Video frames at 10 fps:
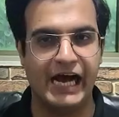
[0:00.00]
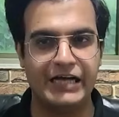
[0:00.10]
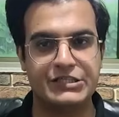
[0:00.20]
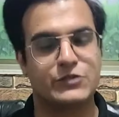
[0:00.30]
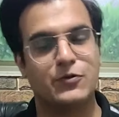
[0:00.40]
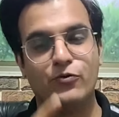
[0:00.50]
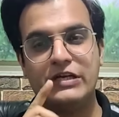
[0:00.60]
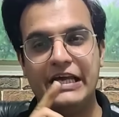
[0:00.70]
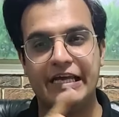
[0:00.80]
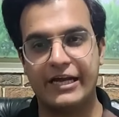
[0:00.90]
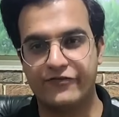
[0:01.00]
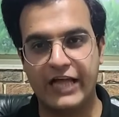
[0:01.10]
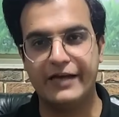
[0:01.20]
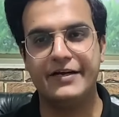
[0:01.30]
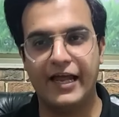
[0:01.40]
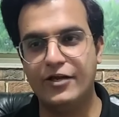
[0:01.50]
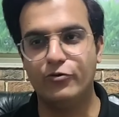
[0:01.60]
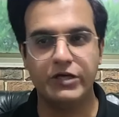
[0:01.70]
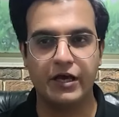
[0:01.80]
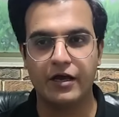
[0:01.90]
किया जिसमें उनकी गिरफ्तारी
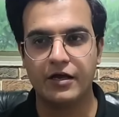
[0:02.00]
डाली हुई